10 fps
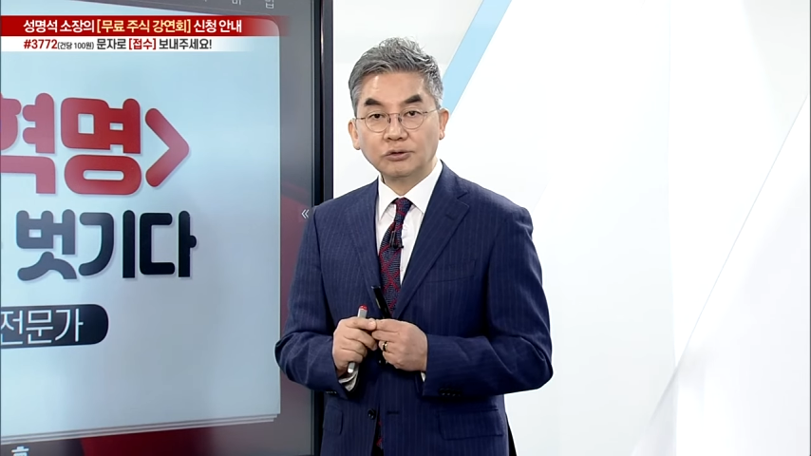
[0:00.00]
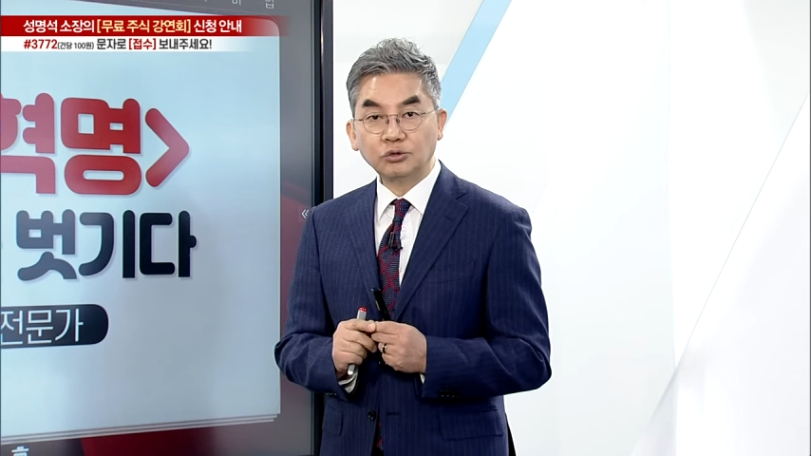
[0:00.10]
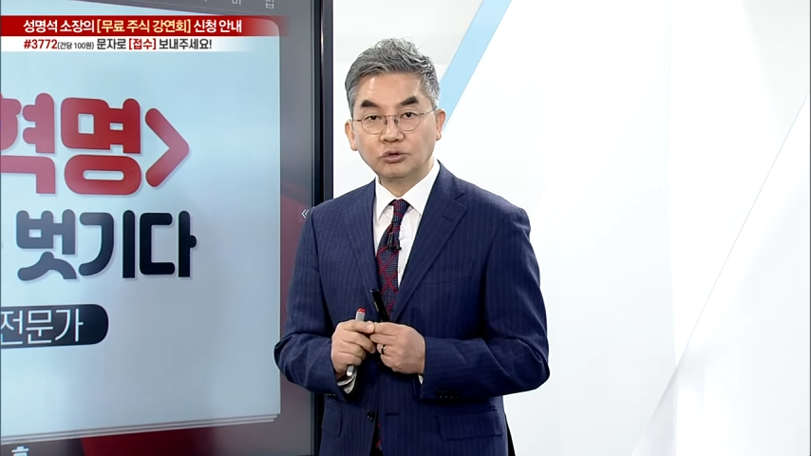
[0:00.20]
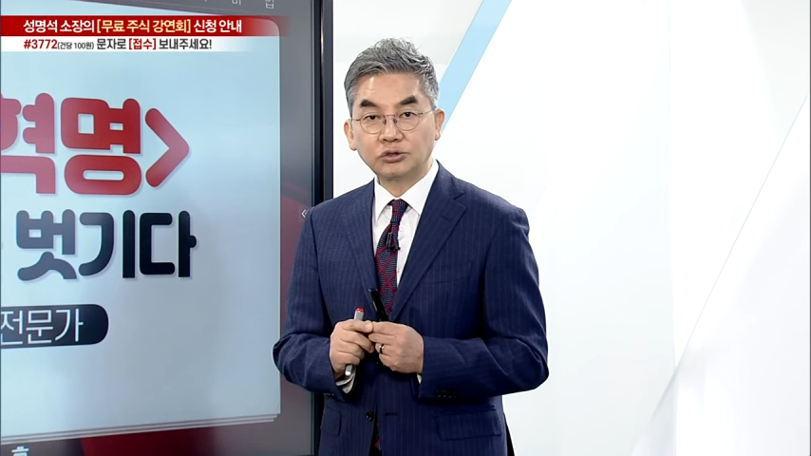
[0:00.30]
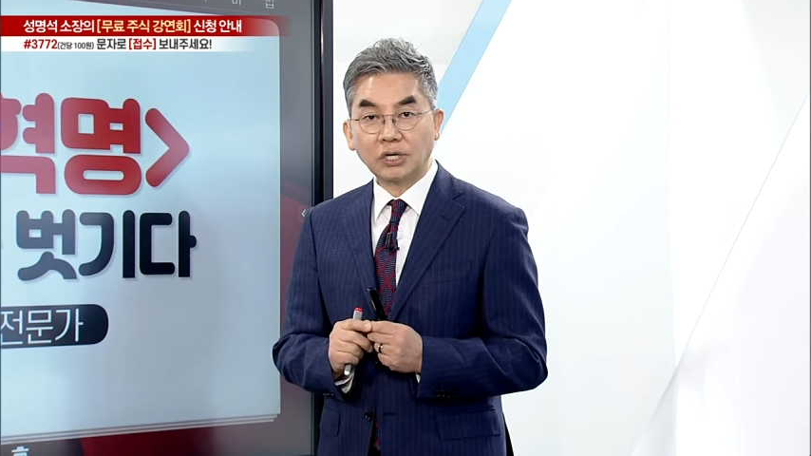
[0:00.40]

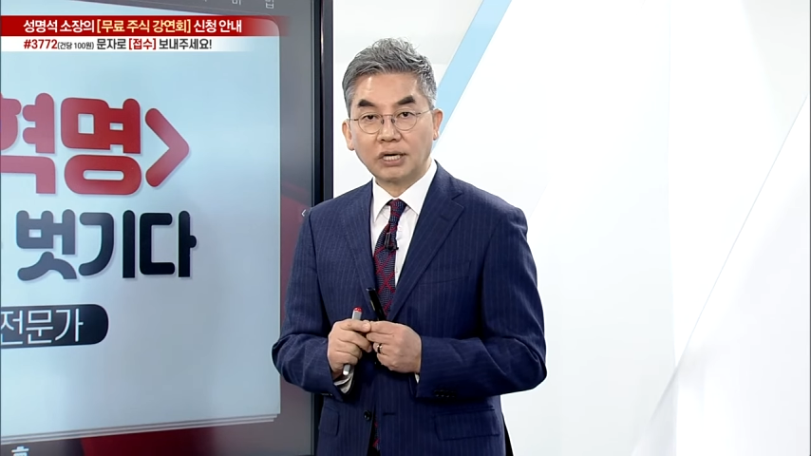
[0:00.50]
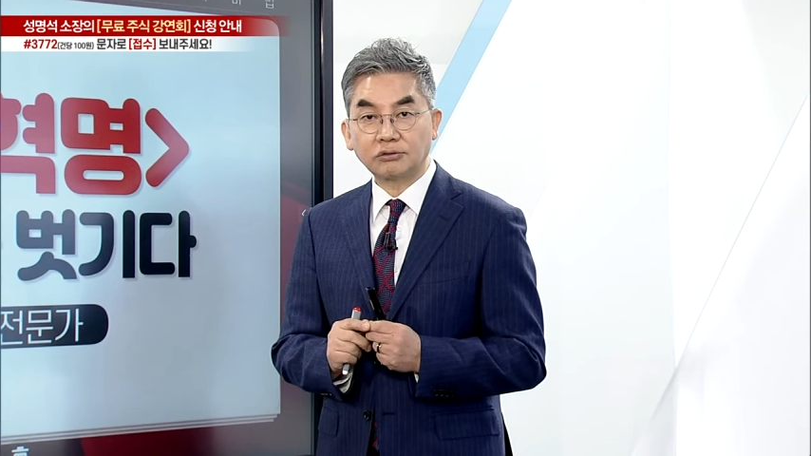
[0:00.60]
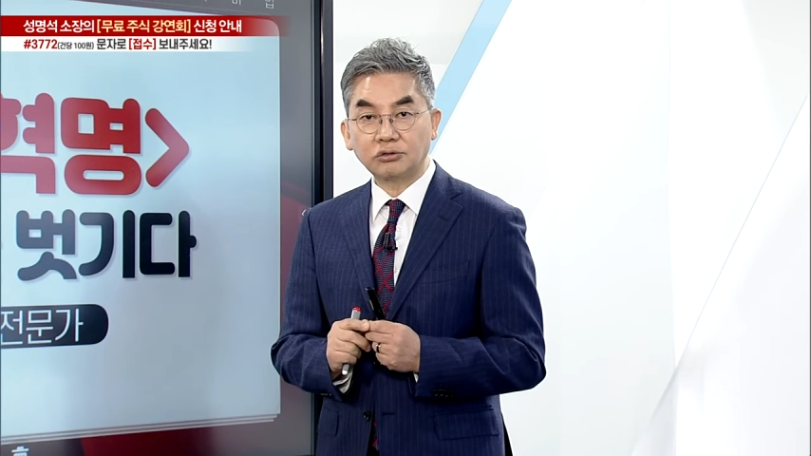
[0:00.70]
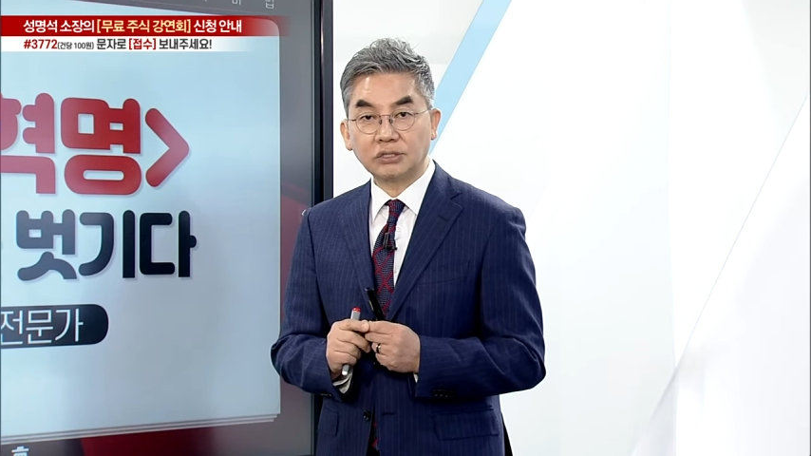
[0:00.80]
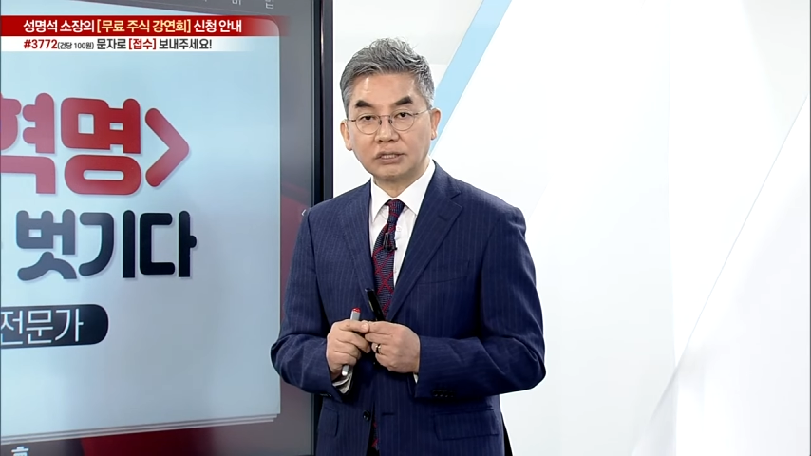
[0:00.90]
유사
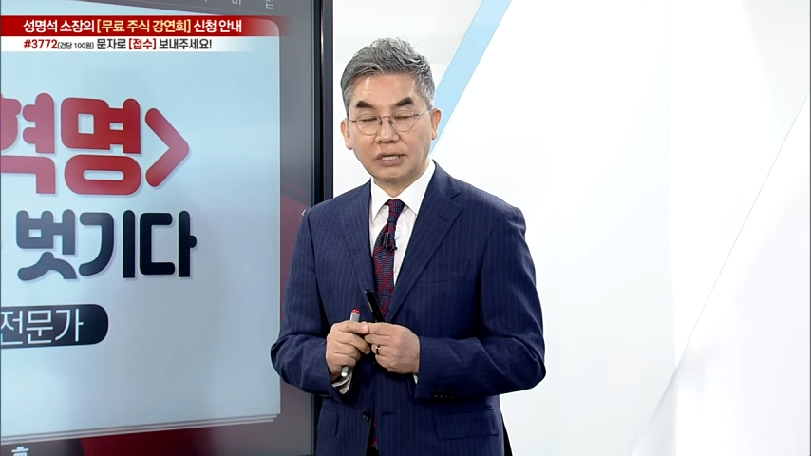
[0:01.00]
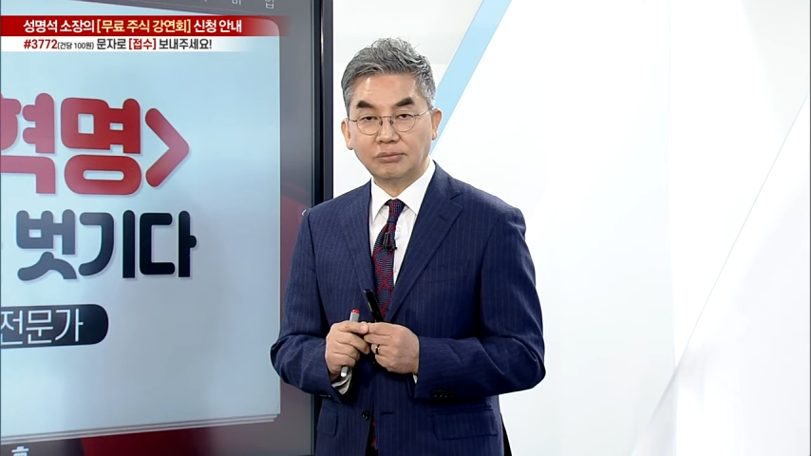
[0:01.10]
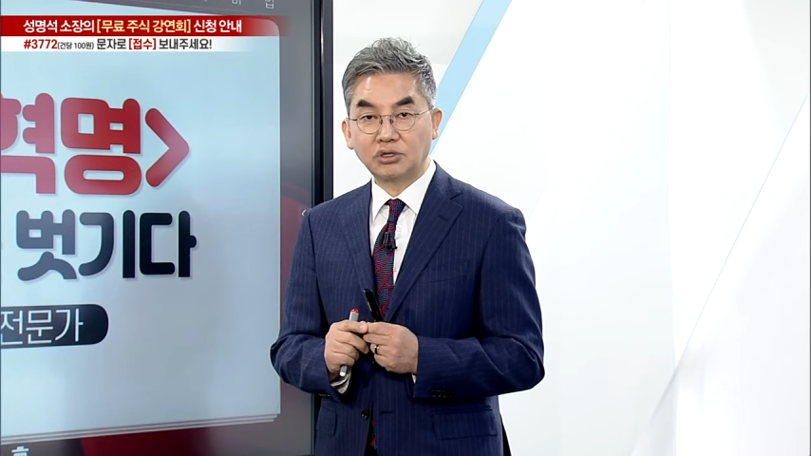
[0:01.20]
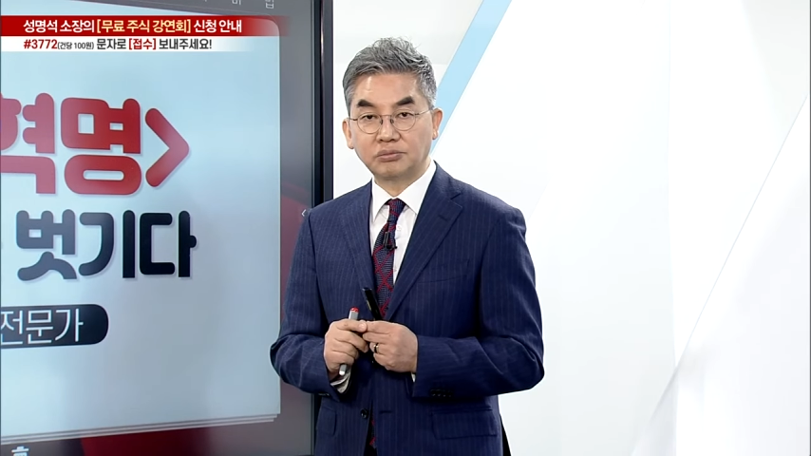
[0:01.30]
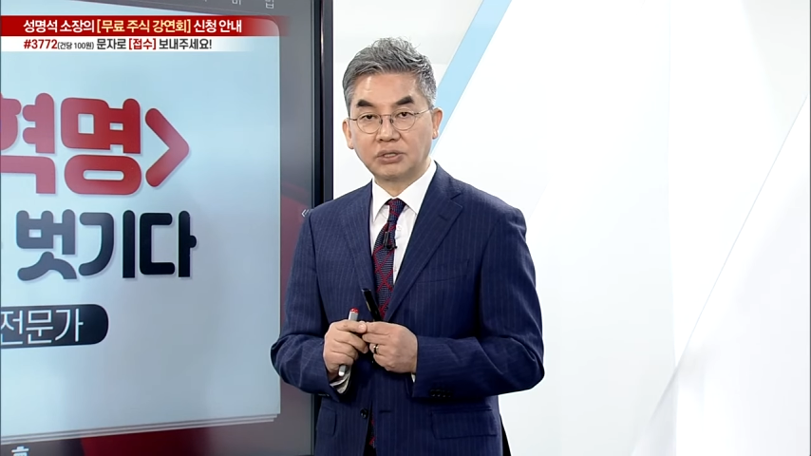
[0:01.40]
투자
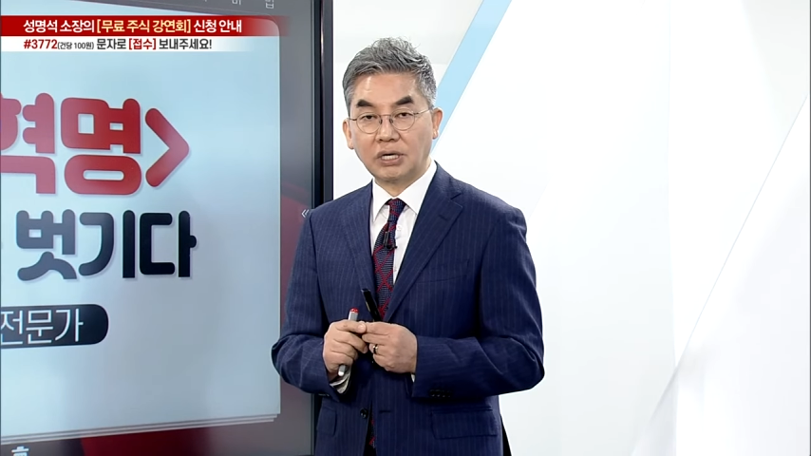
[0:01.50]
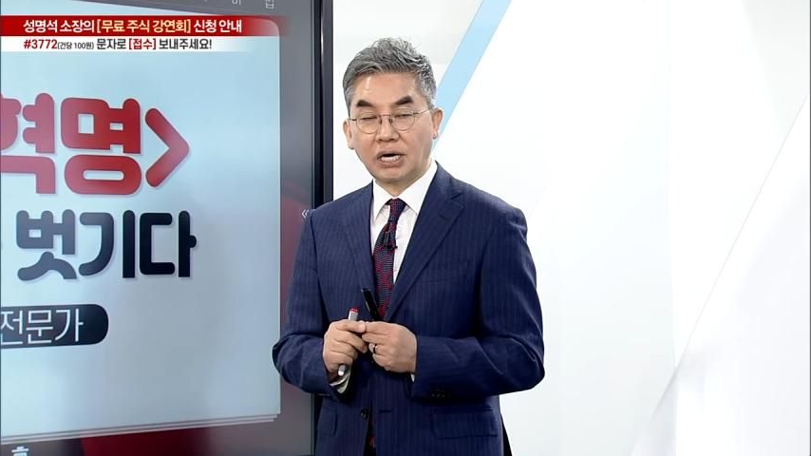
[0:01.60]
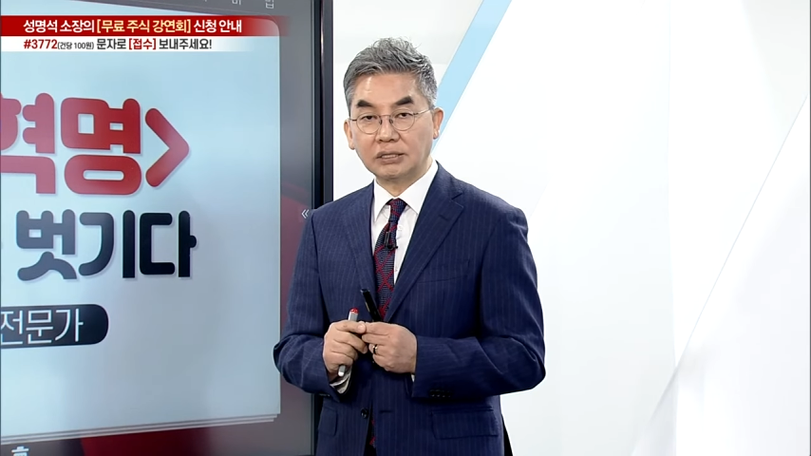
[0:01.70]
자문업자가